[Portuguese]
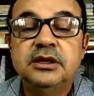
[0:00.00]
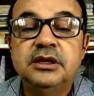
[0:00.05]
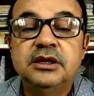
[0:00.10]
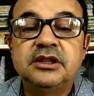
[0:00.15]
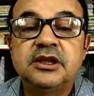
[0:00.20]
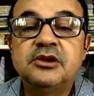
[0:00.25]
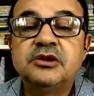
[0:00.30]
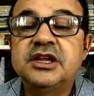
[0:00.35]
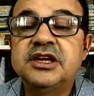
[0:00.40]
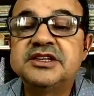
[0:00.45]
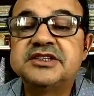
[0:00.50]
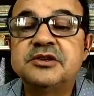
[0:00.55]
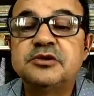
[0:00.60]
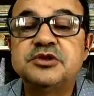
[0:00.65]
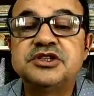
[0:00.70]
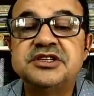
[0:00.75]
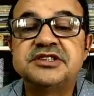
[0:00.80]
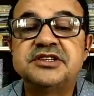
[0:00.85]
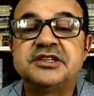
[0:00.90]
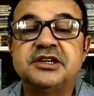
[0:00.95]
Então tem essa
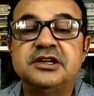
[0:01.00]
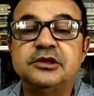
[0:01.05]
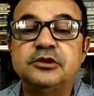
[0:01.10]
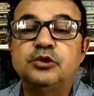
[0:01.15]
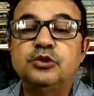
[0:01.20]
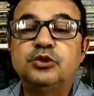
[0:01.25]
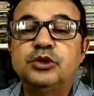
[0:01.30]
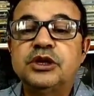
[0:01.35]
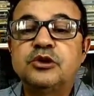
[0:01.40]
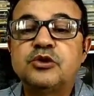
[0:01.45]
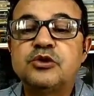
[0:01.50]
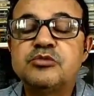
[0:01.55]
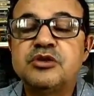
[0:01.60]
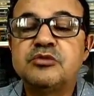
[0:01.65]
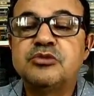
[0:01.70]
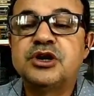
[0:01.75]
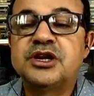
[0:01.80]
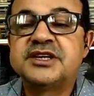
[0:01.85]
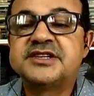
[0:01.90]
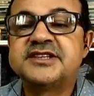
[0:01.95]
notícia aqui: Lula
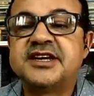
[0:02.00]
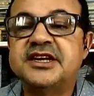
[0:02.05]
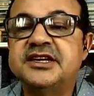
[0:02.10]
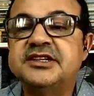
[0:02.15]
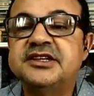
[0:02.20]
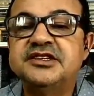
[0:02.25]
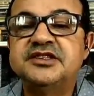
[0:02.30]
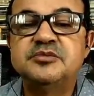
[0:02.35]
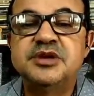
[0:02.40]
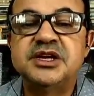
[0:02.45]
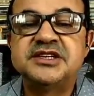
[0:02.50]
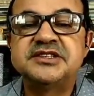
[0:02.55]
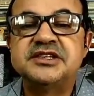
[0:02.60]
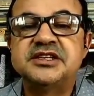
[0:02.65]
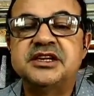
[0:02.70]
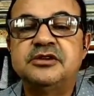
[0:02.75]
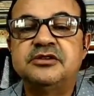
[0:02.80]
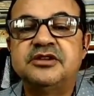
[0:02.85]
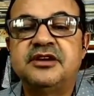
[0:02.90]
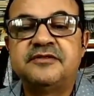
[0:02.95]
comemora a saída de
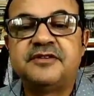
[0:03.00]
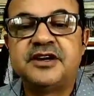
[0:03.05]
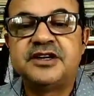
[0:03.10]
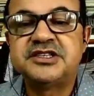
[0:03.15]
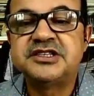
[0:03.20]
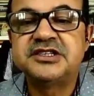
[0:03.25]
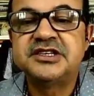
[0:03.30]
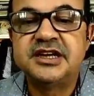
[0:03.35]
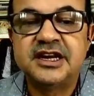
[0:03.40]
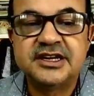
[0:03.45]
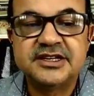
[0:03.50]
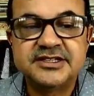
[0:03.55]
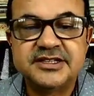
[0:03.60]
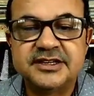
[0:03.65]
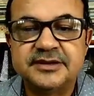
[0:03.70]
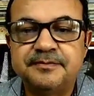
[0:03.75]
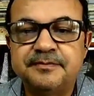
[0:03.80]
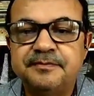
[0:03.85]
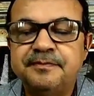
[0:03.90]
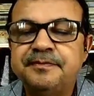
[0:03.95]
brasileiros da faixa de
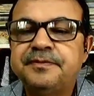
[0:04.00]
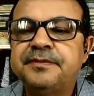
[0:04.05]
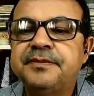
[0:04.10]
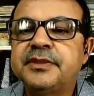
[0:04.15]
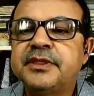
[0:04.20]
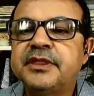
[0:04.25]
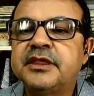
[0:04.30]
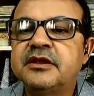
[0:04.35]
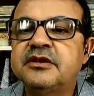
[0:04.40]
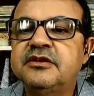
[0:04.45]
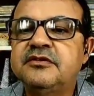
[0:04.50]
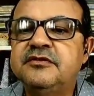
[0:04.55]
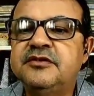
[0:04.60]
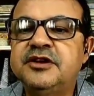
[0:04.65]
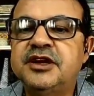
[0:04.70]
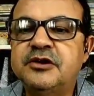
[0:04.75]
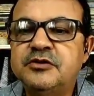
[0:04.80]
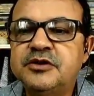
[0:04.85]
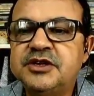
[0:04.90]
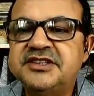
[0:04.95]
Gaza.
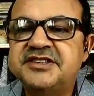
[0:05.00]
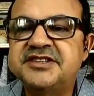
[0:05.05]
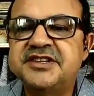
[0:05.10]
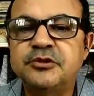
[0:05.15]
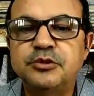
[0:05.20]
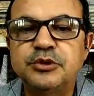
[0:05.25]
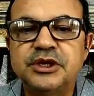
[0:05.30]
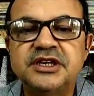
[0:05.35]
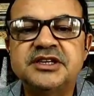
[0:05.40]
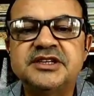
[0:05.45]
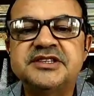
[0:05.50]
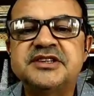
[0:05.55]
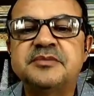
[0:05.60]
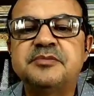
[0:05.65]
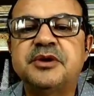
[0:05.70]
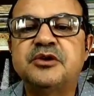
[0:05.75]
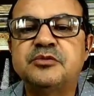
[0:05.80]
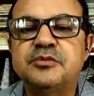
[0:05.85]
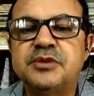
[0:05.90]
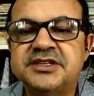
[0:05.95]
Virão em segurança
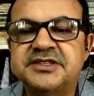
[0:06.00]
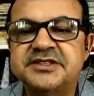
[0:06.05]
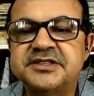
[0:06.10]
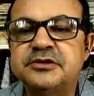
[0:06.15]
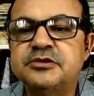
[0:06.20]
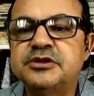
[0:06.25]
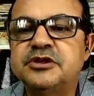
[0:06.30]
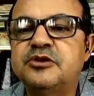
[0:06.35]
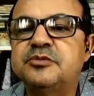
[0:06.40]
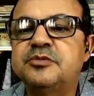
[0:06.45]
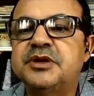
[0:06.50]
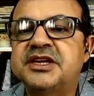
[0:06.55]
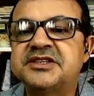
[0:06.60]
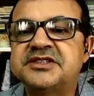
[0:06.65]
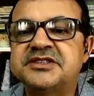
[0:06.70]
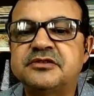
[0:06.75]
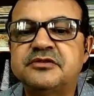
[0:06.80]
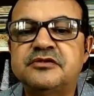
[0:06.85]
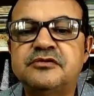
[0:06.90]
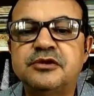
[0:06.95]
para o Brasil na
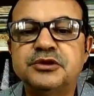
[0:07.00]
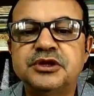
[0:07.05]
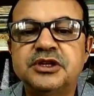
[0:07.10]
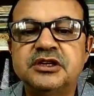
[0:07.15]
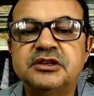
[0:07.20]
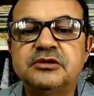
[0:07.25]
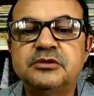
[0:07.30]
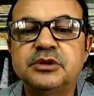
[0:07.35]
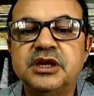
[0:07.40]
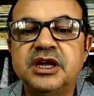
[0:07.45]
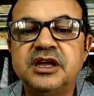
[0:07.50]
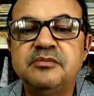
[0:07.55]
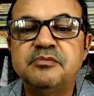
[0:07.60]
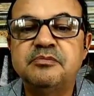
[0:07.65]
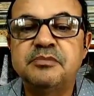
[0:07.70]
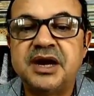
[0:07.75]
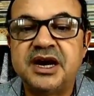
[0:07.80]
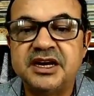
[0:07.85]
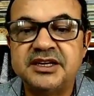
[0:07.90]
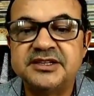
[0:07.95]
operação Voltando em
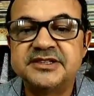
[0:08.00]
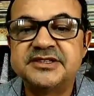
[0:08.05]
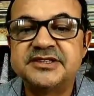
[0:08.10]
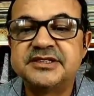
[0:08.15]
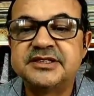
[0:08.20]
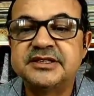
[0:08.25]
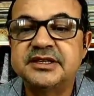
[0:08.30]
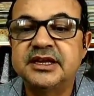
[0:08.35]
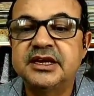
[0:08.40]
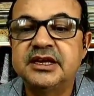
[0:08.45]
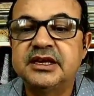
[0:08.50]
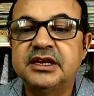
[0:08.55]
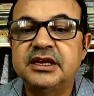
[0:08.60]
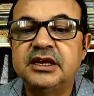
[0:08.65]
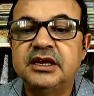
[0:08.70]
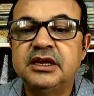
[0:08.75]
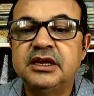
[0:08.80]
Paz, né?